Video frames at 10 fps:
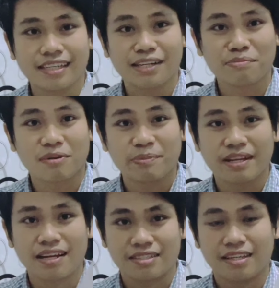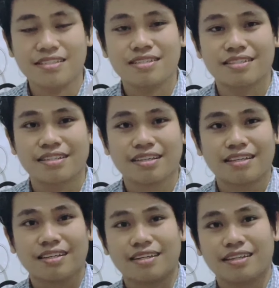tiga lembar pin AdSense.
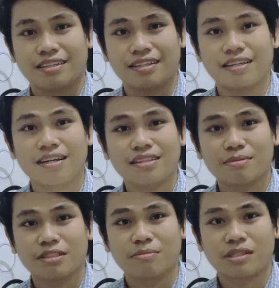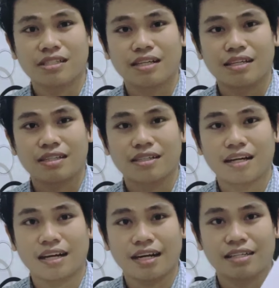Eh, inilah teman-teman yang
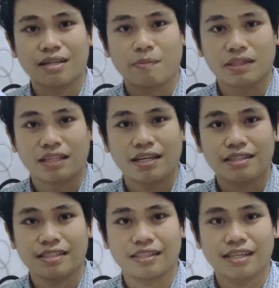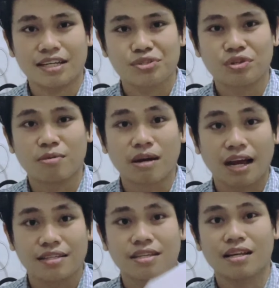akan dapatkan ketika sudah
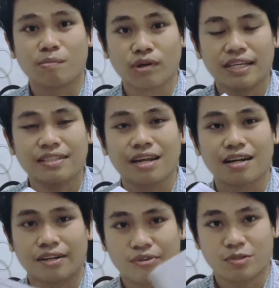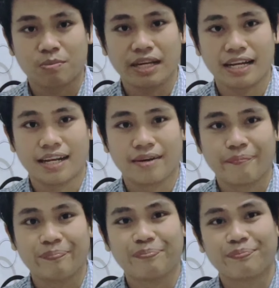berhasil monet dan request pin.
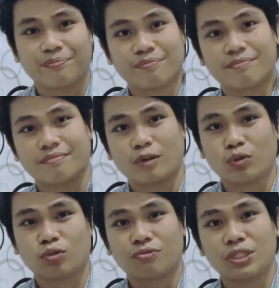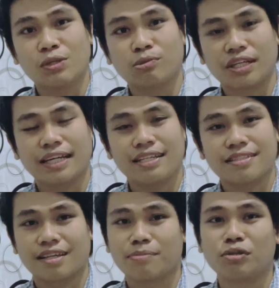Untuk video mungkin
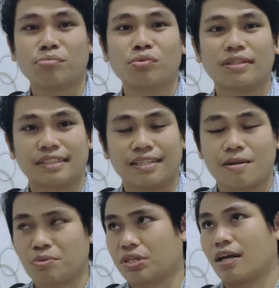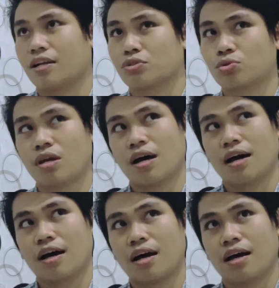saya belum buat ya, sampai sekarang
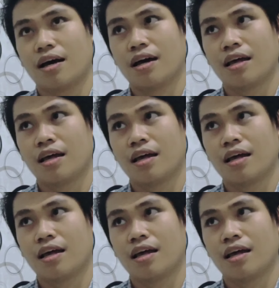sudah